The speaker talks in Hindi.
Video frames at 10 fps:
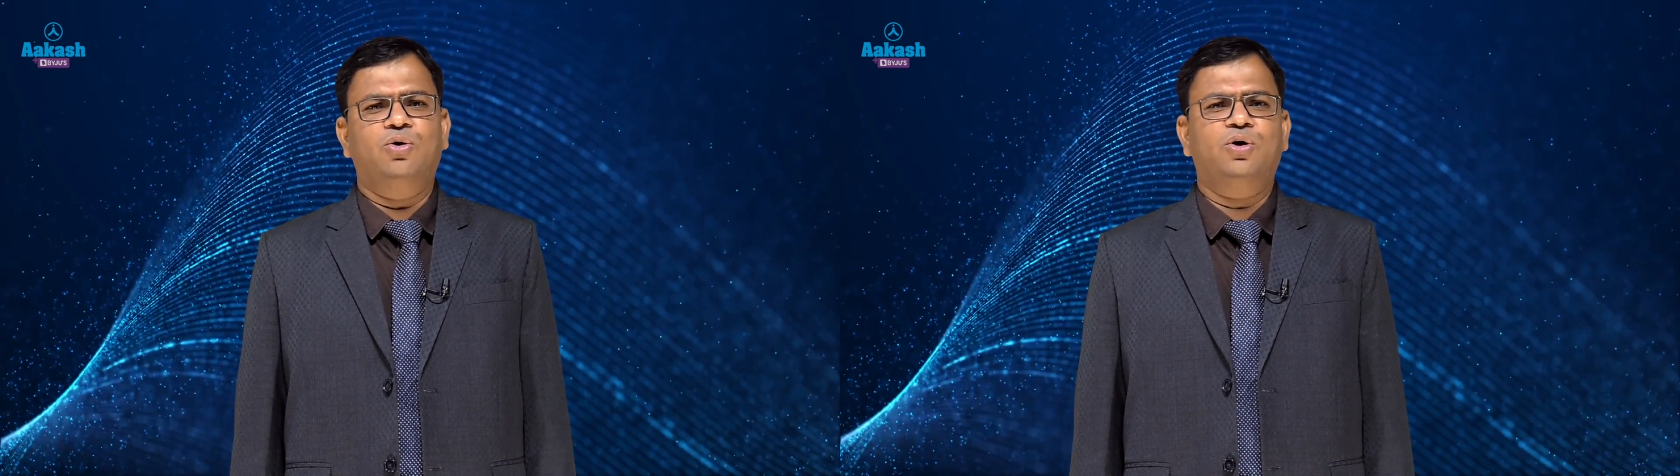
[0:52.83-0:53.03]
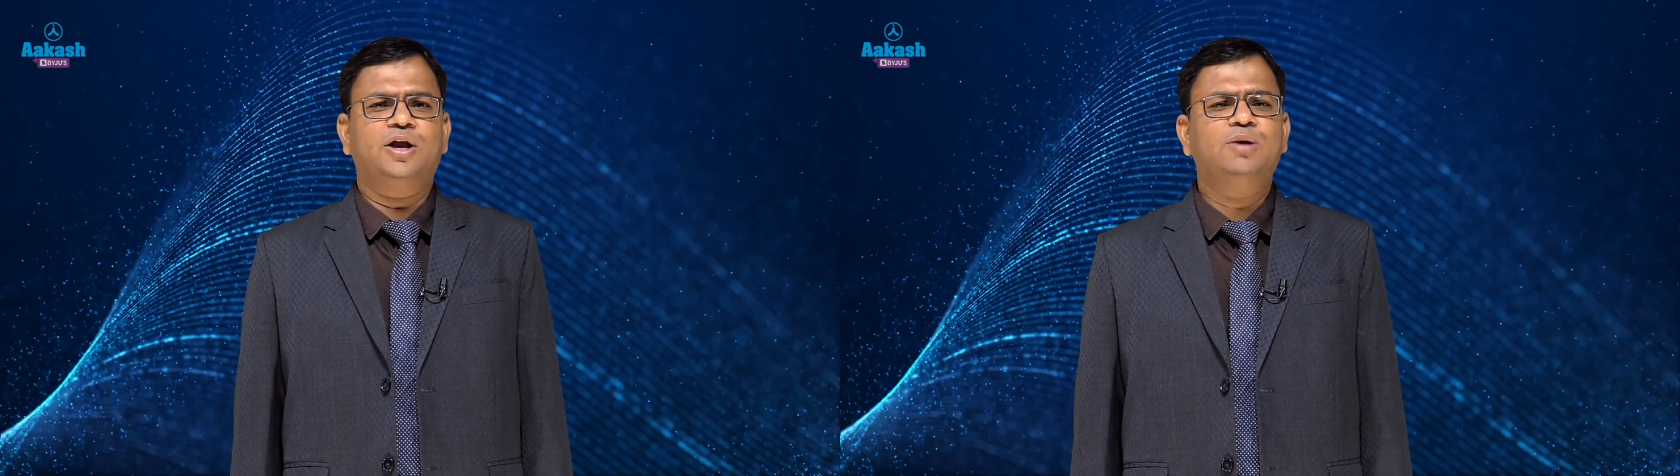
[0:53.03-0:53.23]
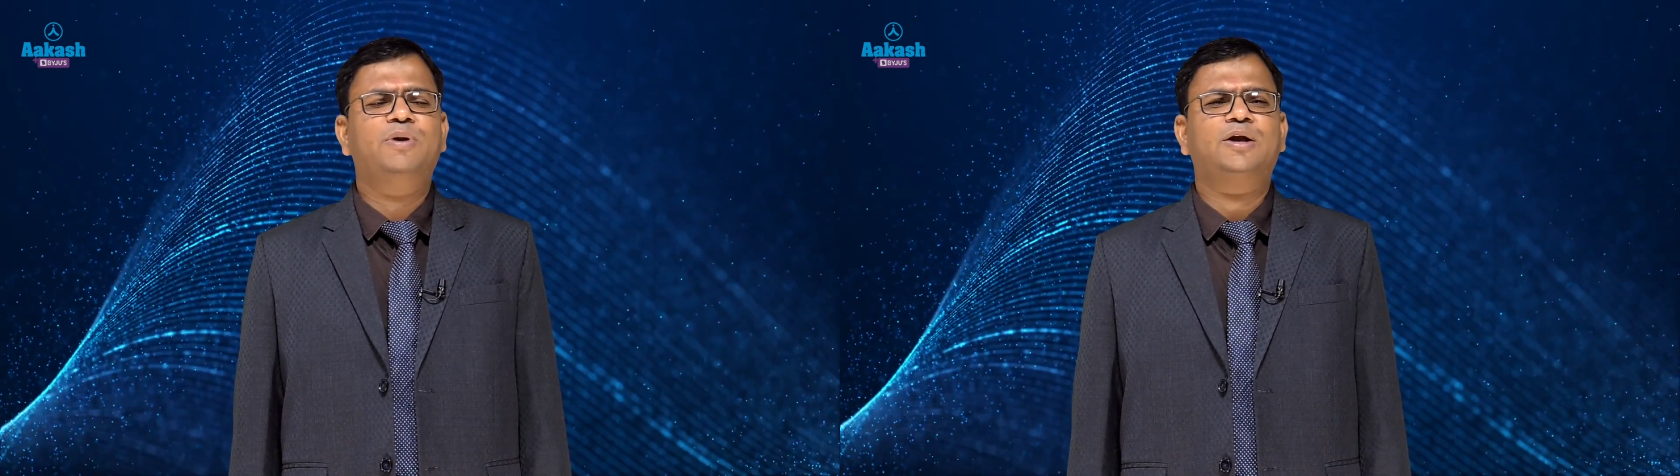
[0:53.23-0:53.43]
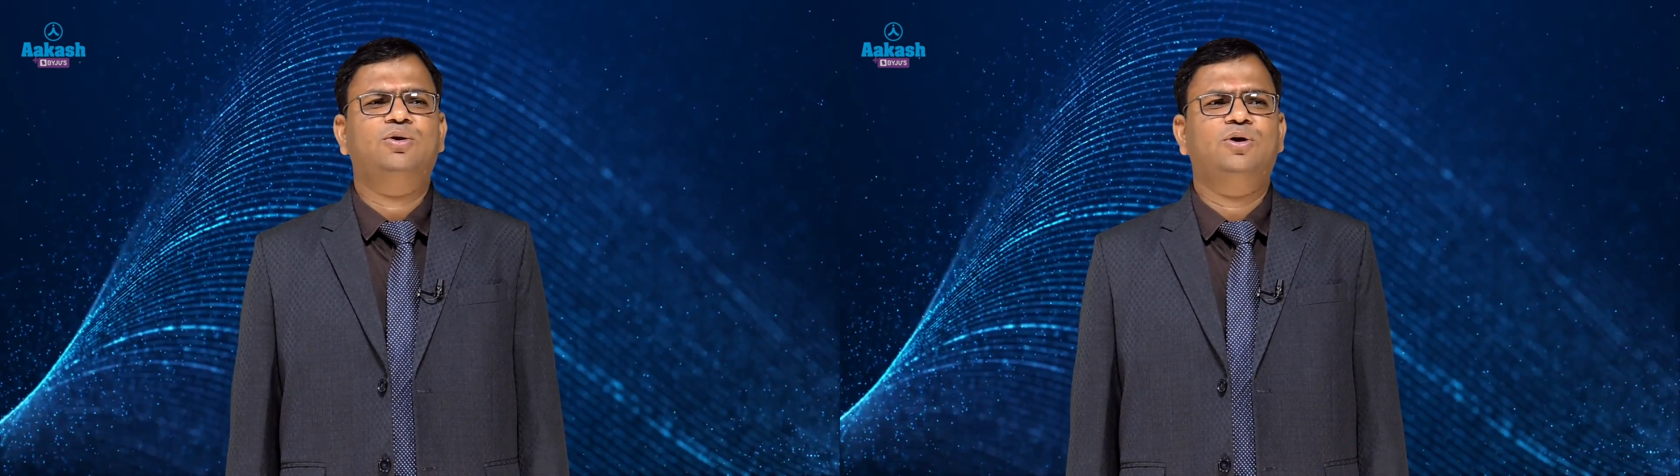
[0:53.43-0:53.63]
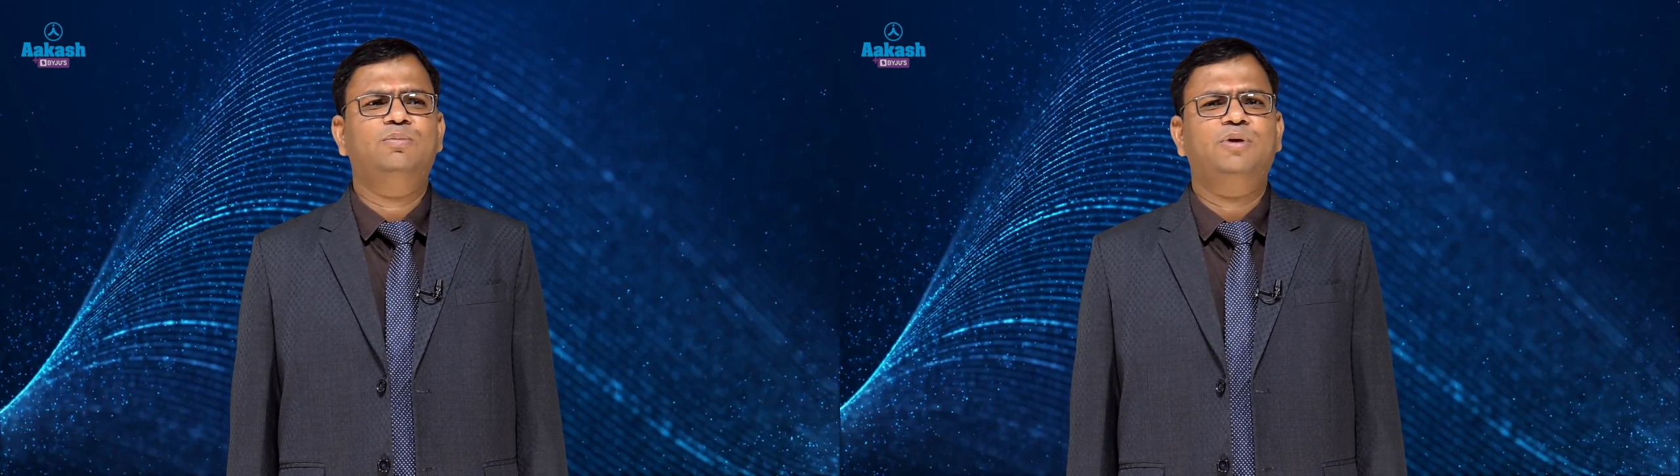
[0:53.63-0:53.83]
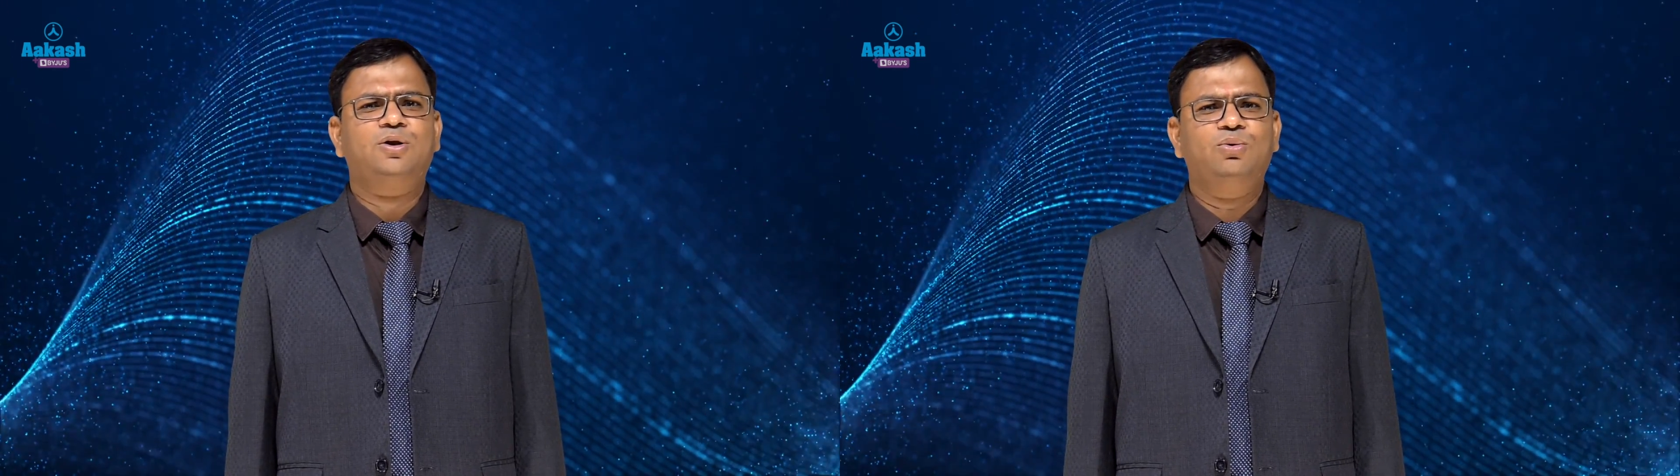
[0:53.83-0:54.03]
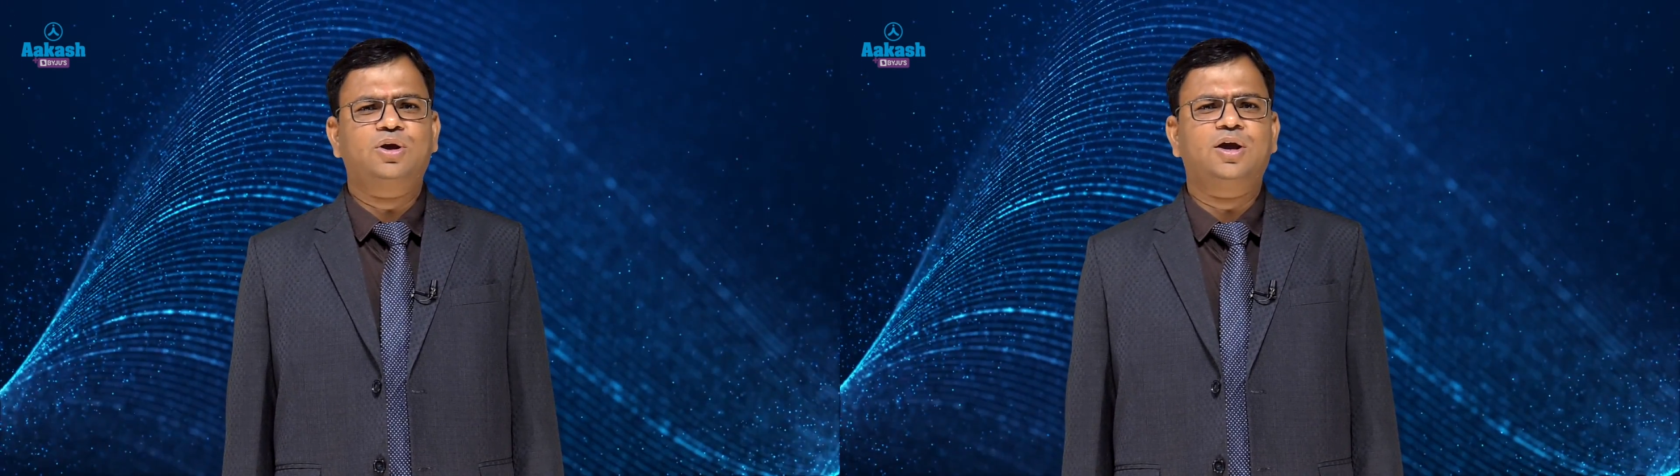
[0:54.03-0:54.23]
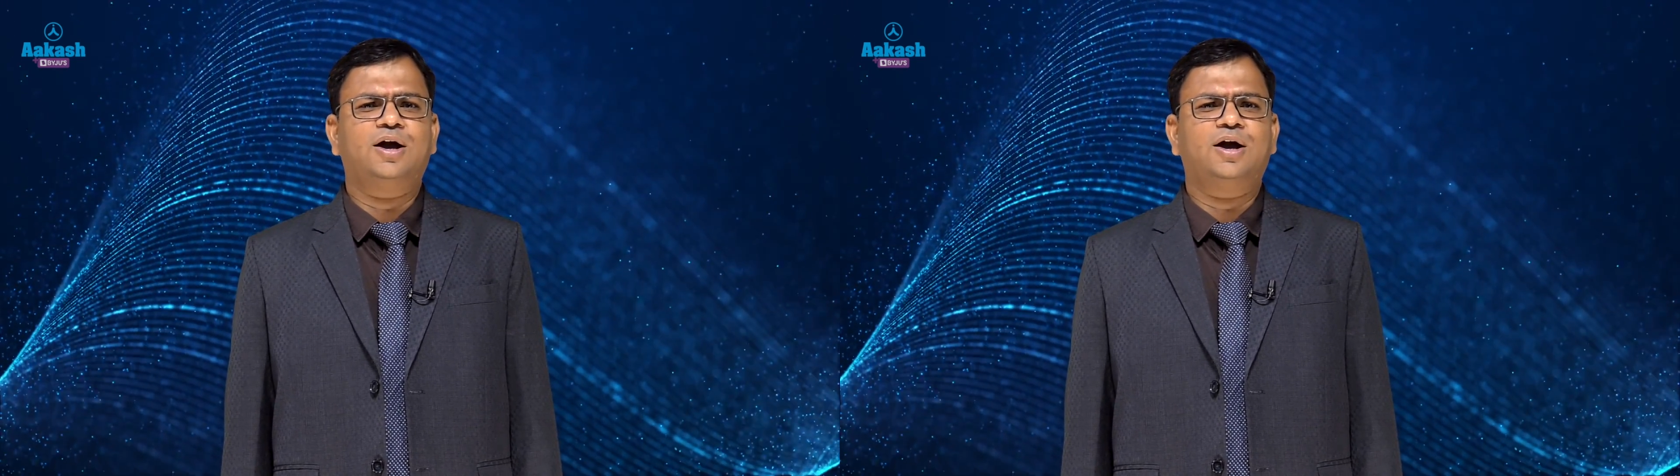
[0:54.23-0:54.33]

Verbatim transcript: और इन्फेक्टिव इन्फेक्टिव के